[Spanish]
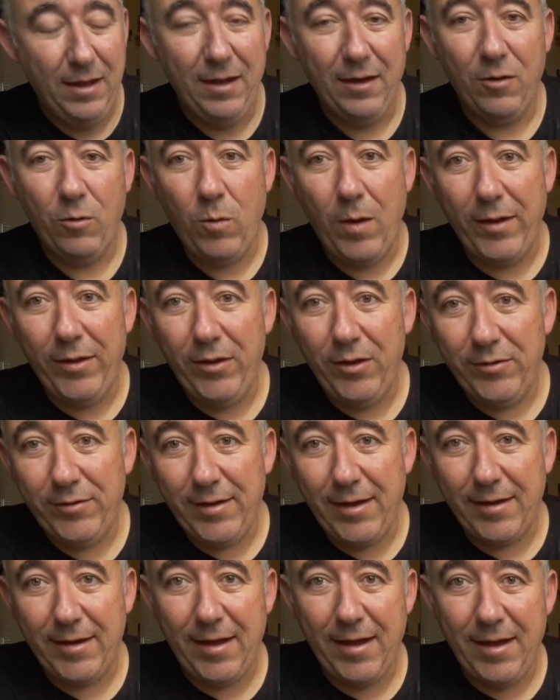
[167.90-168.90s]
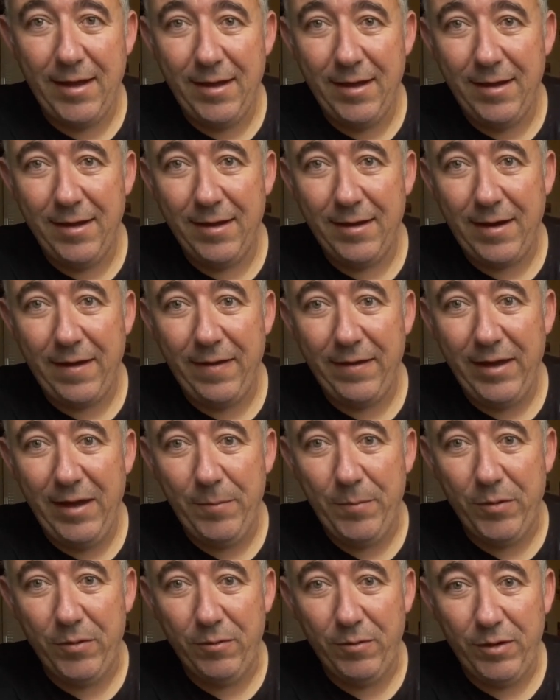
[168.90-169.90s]
¿Cuándo saca cada
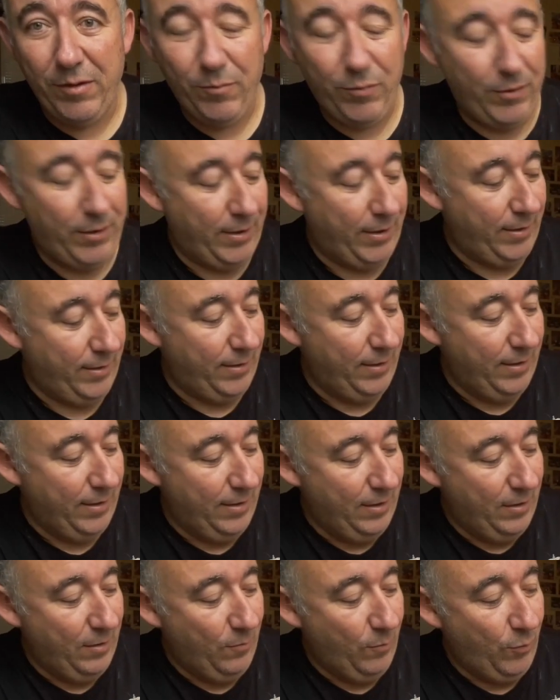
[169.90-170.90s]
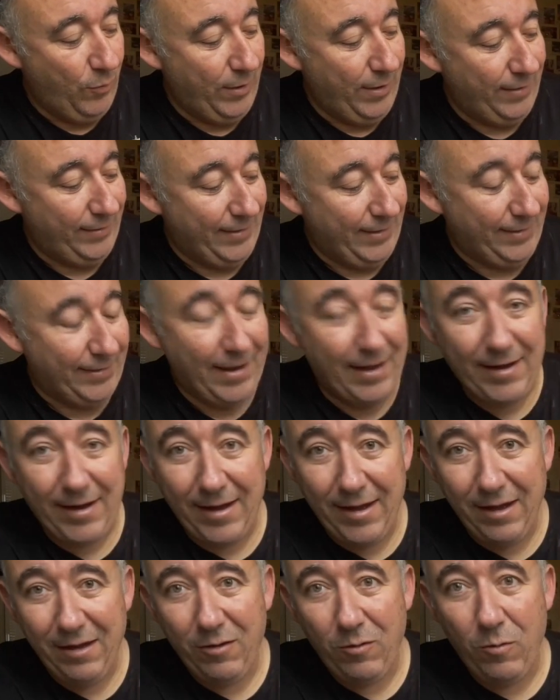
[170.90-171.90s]
equipo? Bueno, pues pues se
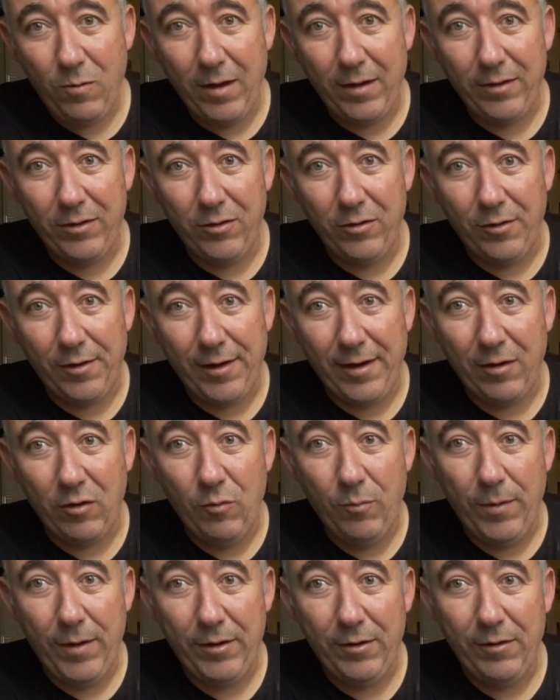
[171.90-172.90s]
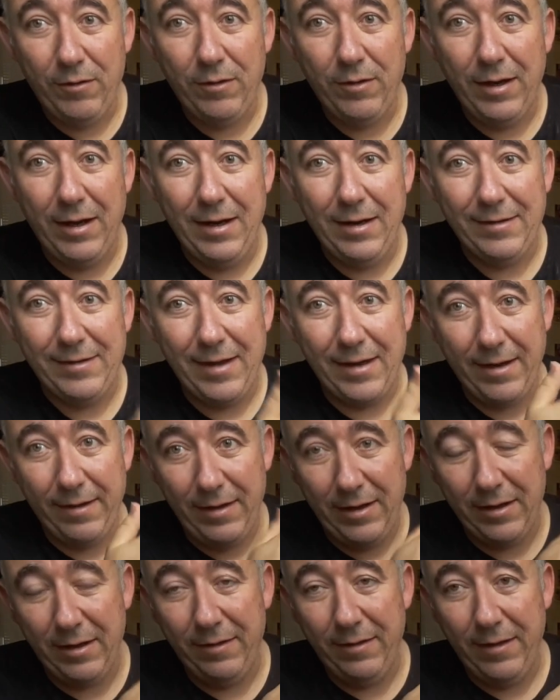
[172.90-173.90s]
saca cuando recupero el saque
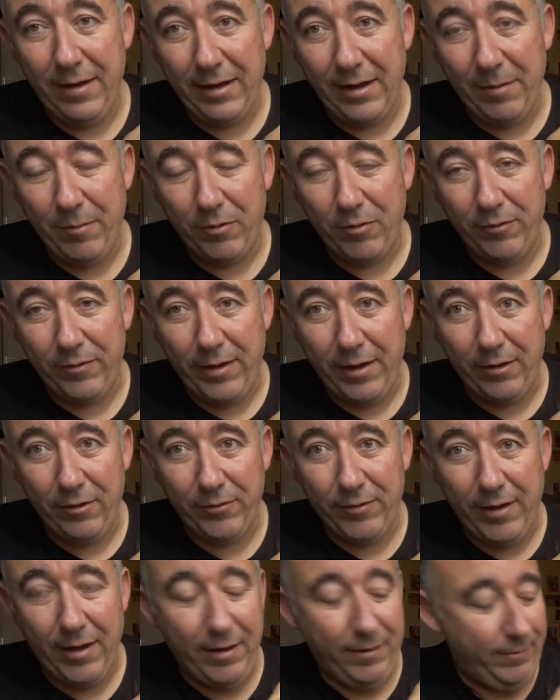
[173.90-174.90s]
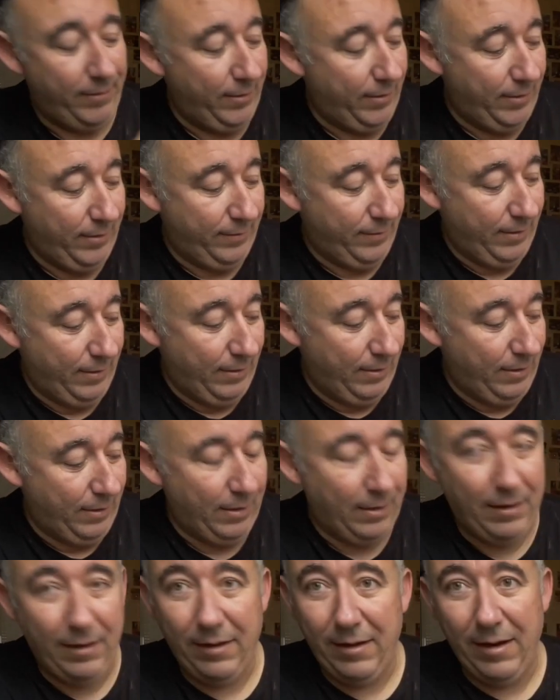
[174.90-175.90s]
del, equipo contrario. O sea, si,
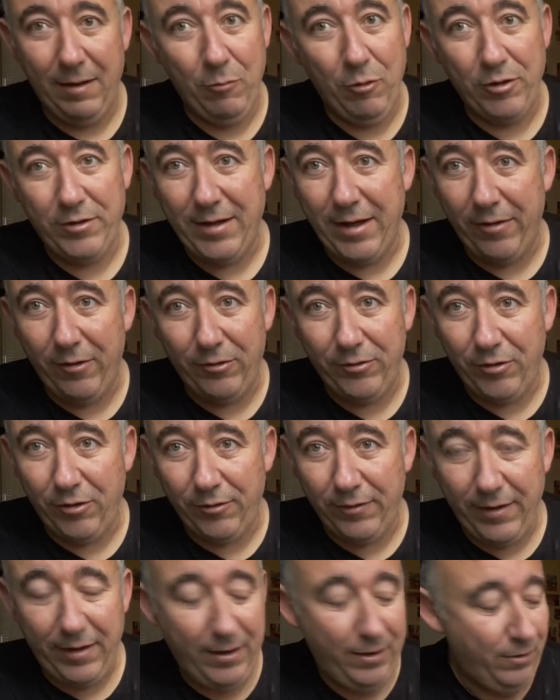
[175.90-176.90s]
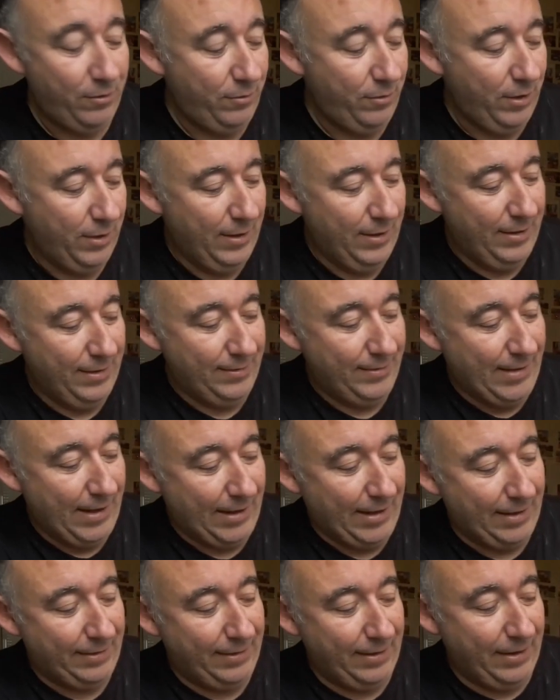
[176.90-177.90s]
si hemos echado el sorteo,
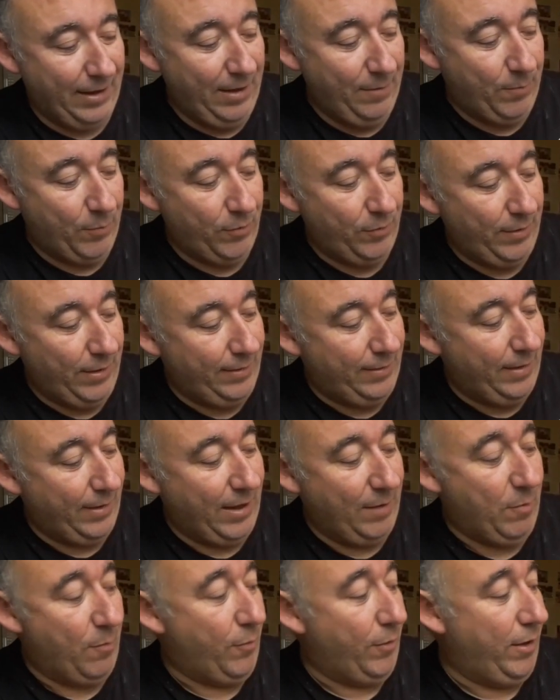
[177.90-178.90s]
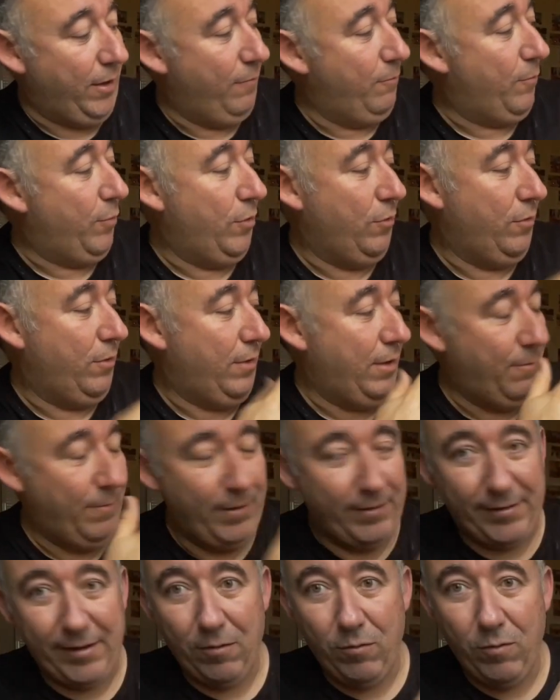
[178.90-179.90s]
saca este equipo y este equipo, por ejemplo,
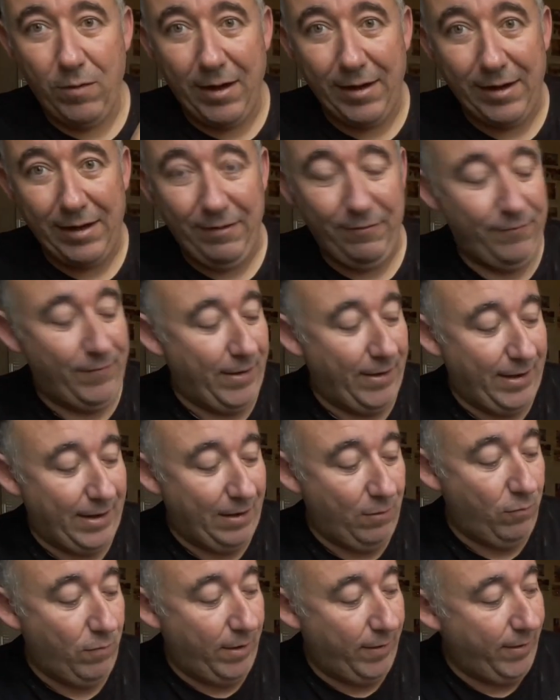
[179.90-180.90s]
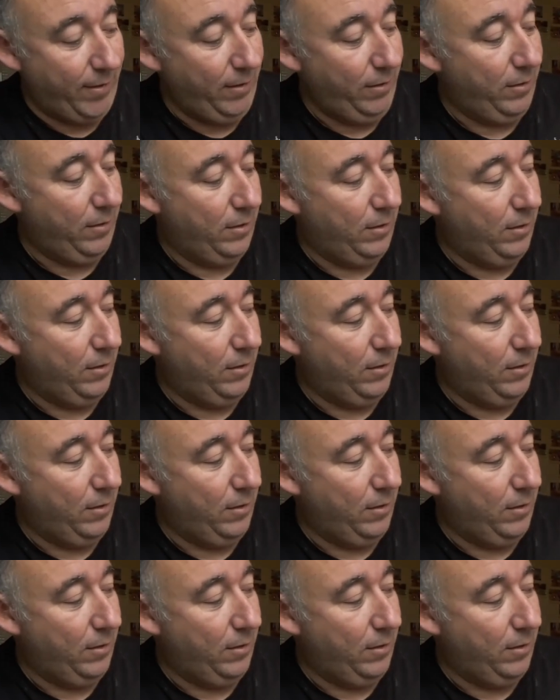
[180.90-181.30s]
empieza a jugar y falla la jugada,